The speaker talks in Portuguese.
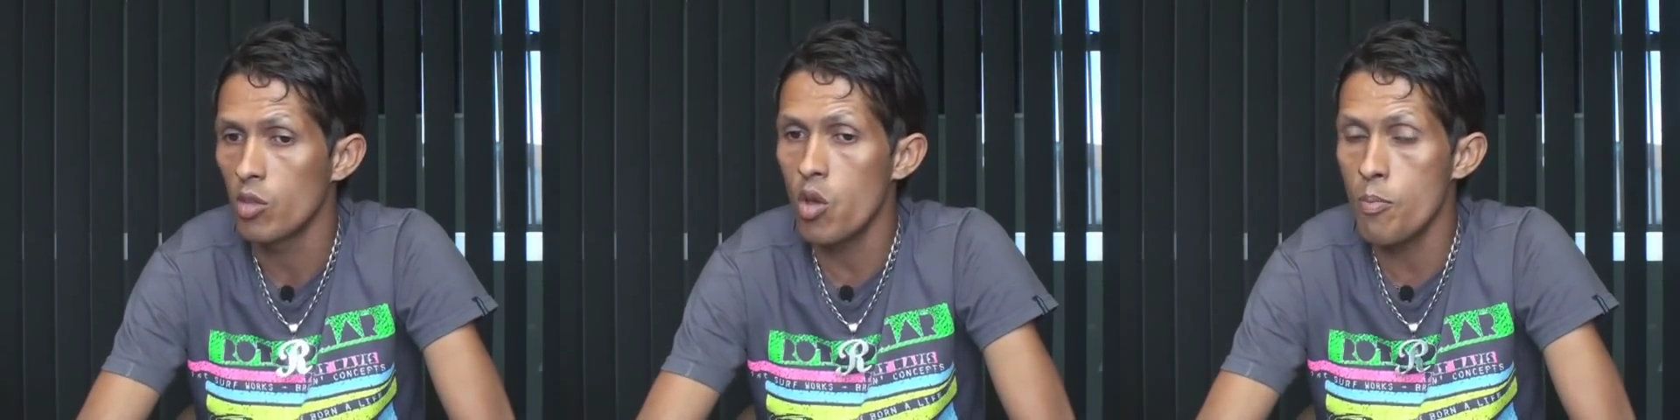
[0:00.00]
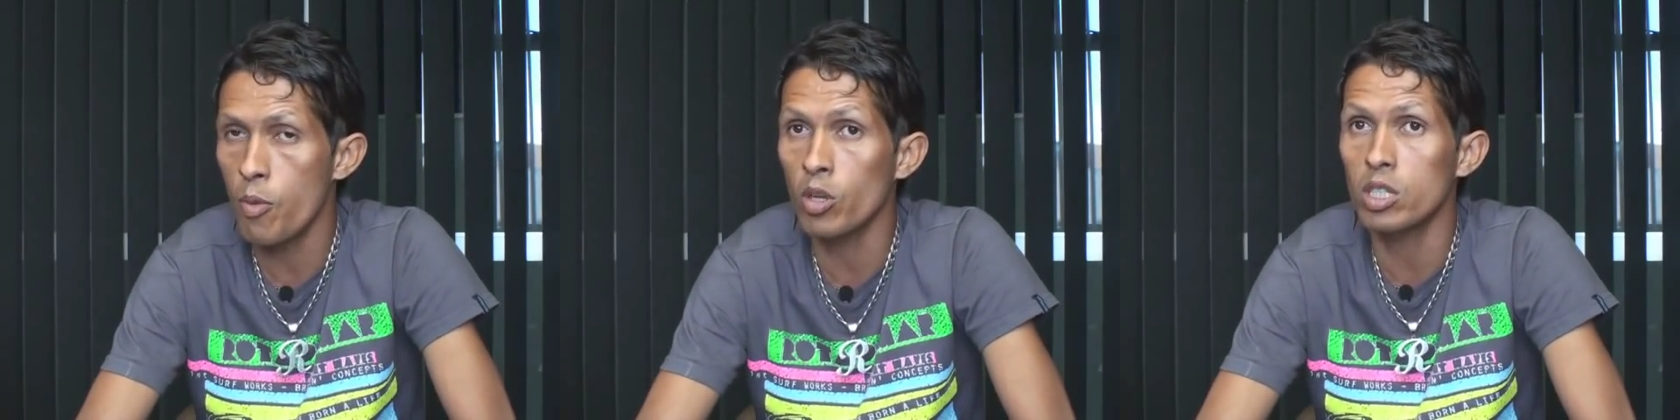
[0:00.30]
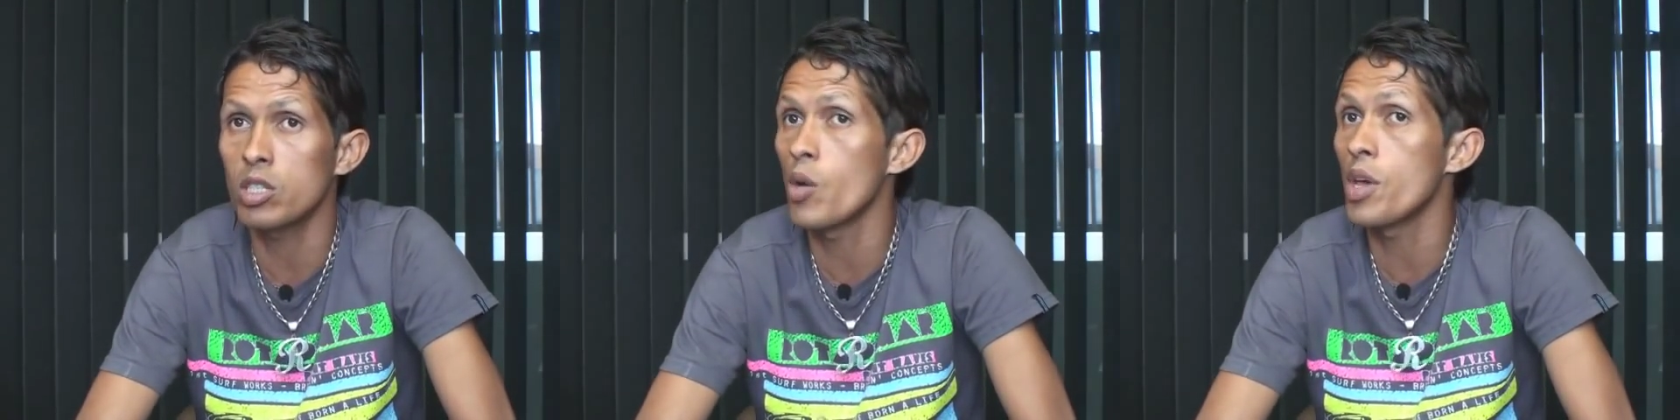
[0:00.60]
não
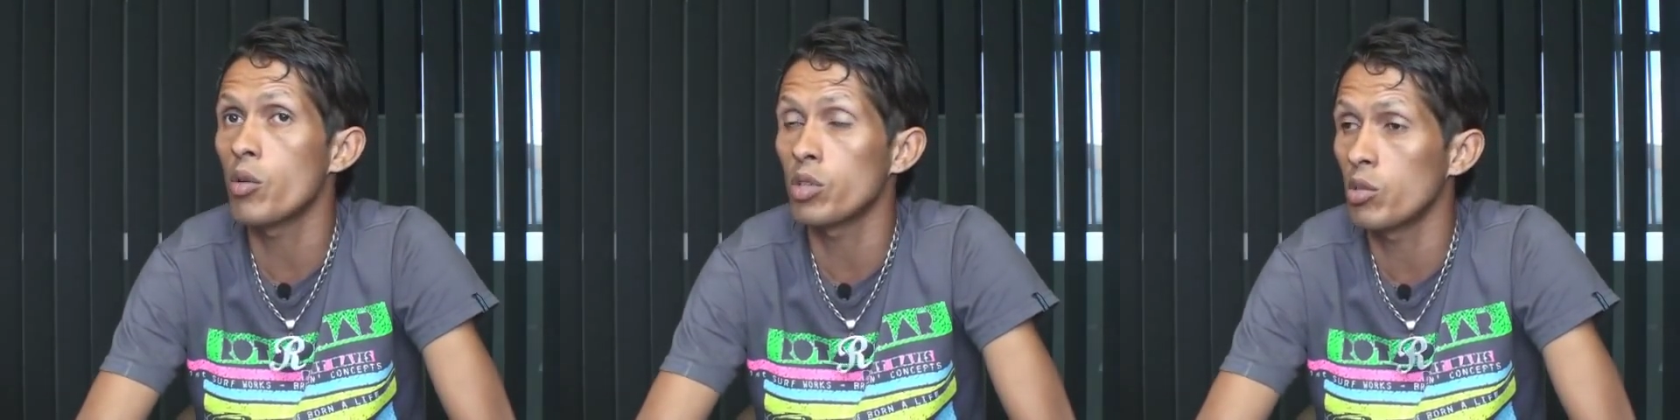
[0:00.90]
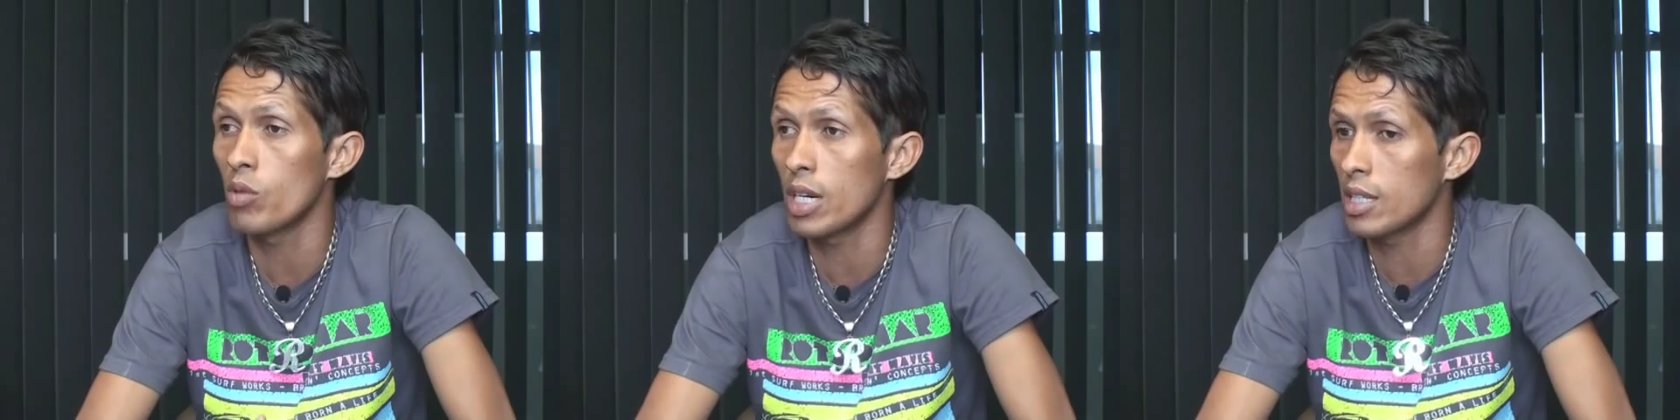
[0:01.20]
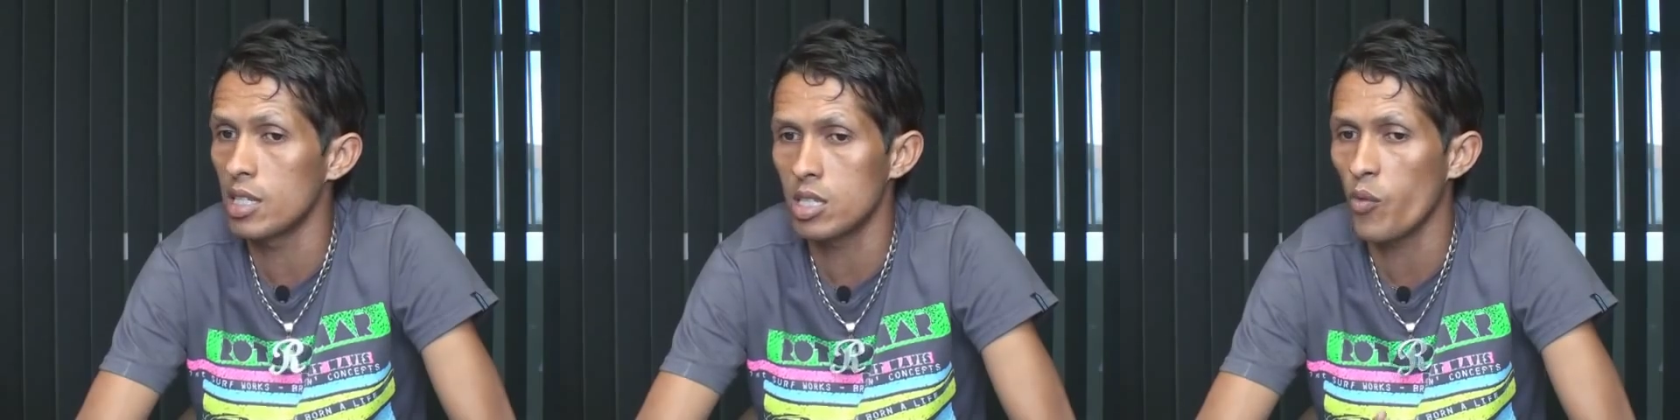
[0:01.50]
importa se eu ia continuar
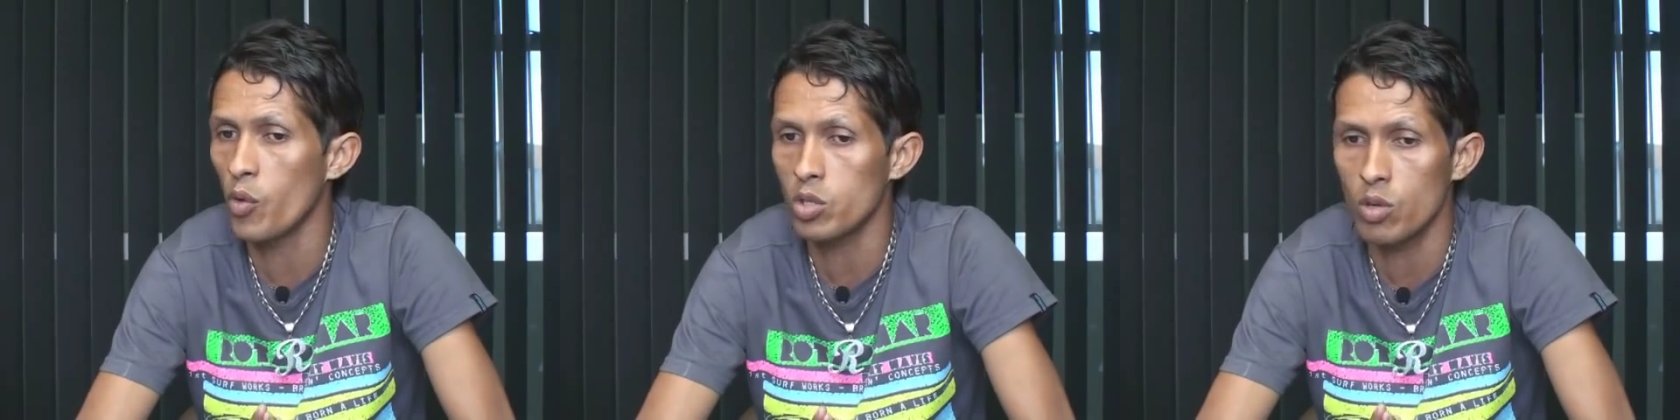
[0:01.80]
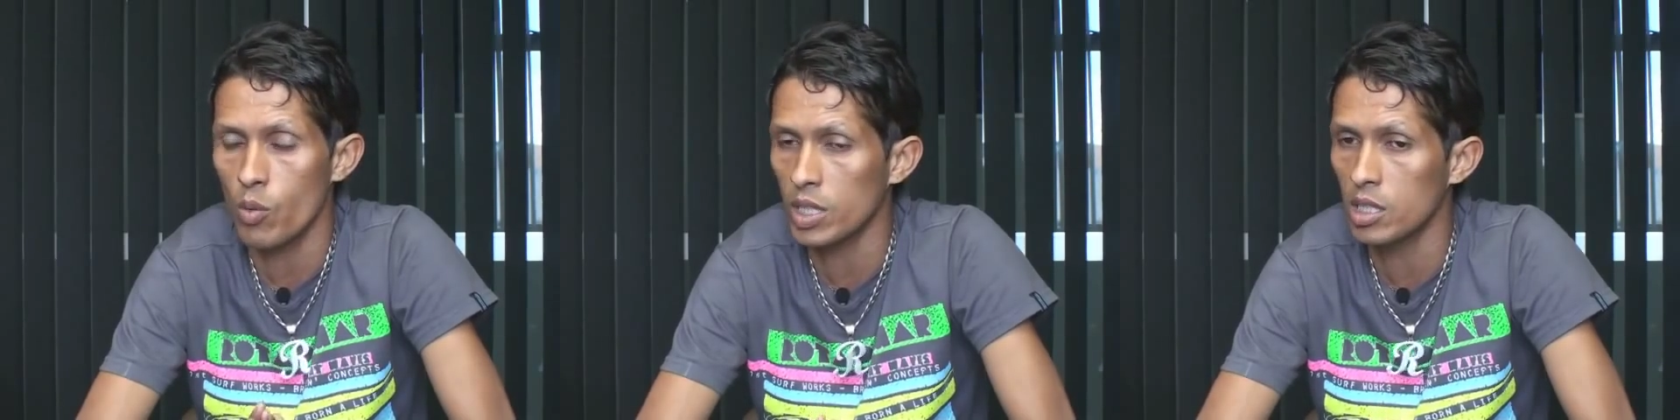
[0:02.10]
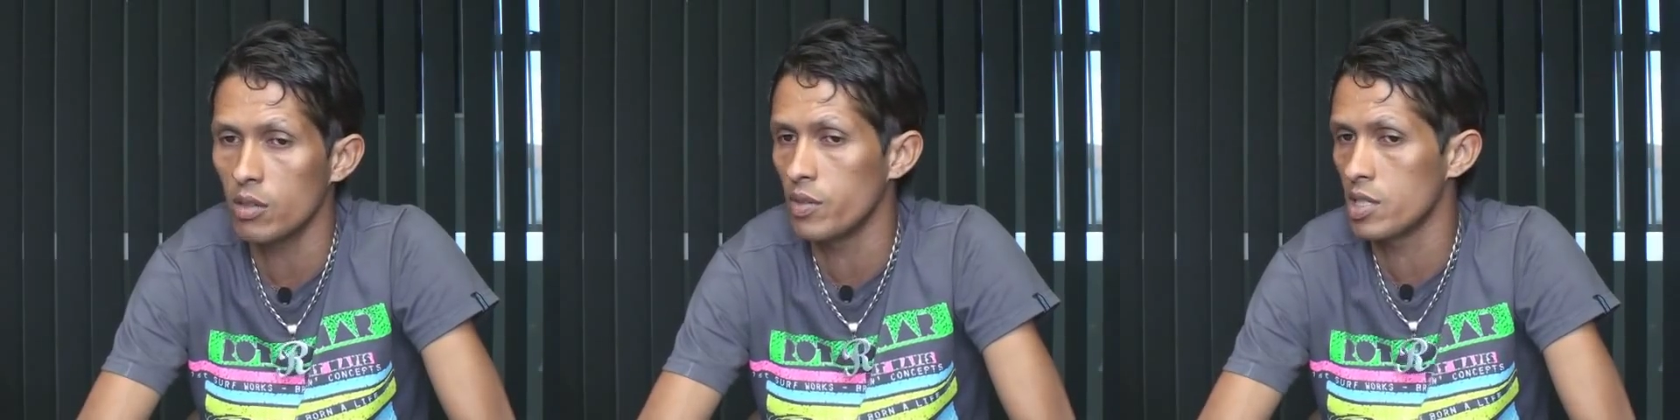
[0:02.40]
aqui, se fosse numa
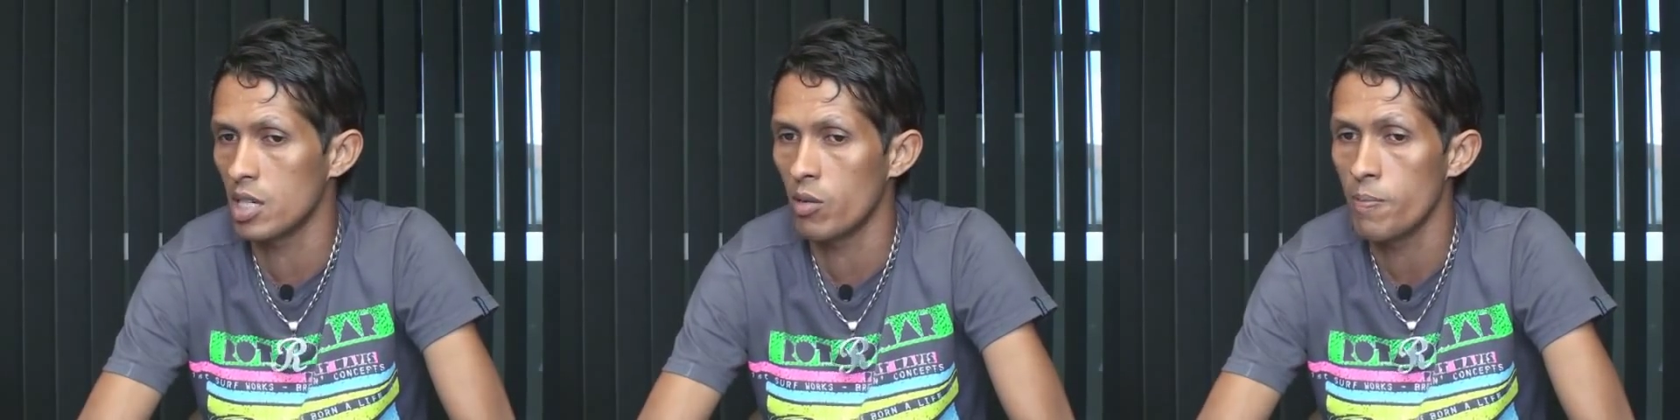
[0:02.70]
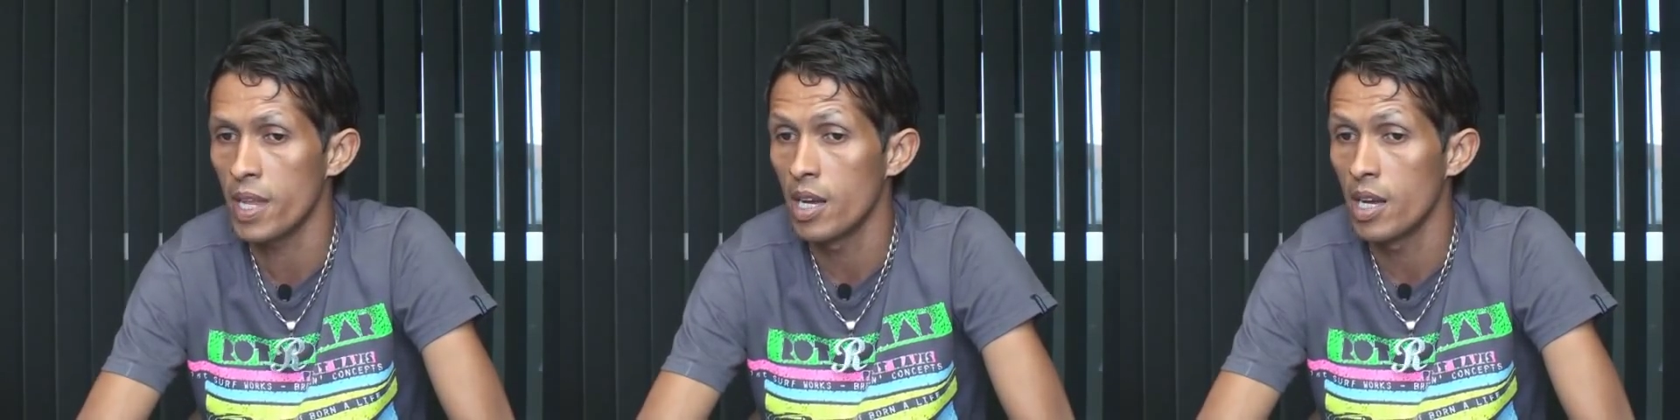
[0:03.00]
quarta divisão